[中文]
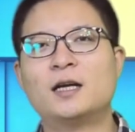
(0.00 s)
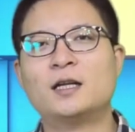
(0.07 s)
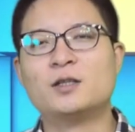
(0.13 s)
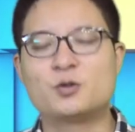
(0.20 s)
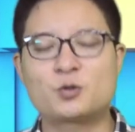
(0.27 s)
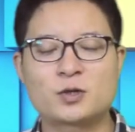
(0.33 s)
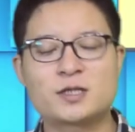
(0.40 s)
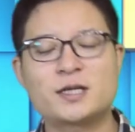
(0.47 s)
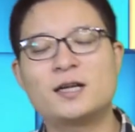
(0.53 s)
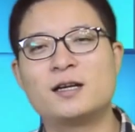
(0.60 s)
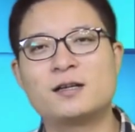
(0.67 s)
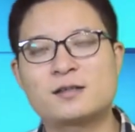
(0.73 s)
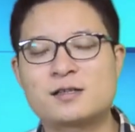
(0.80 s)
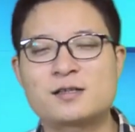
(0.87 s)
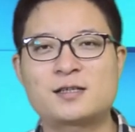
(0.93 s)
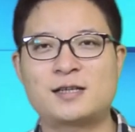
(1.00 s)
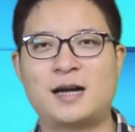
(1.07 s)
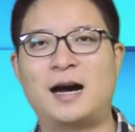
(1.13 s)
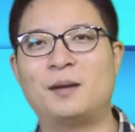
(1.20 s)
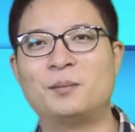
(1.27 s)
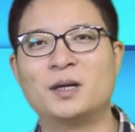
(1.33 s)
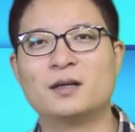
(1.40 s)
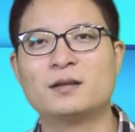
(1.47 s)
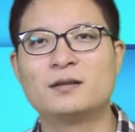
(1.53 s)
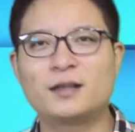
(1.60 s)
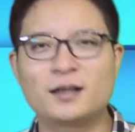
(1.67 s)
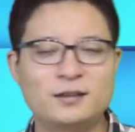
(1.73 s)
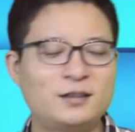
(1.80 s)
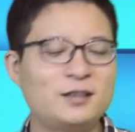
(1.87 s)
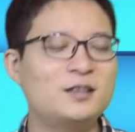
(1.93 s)
你说这些人是傻吗？
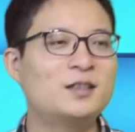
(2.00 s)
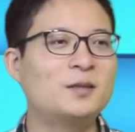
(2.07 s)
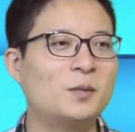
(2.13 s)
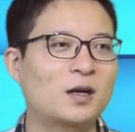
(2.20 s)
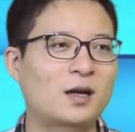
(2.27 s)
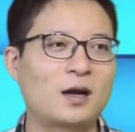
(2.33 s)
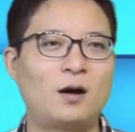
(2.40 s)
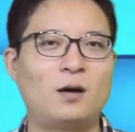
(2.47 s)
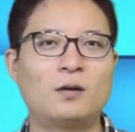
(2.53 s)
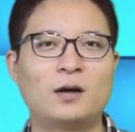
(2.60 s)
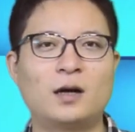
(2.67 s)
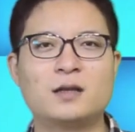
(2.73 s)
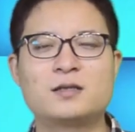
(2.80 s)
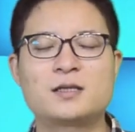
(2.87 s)
那个地那么高啊，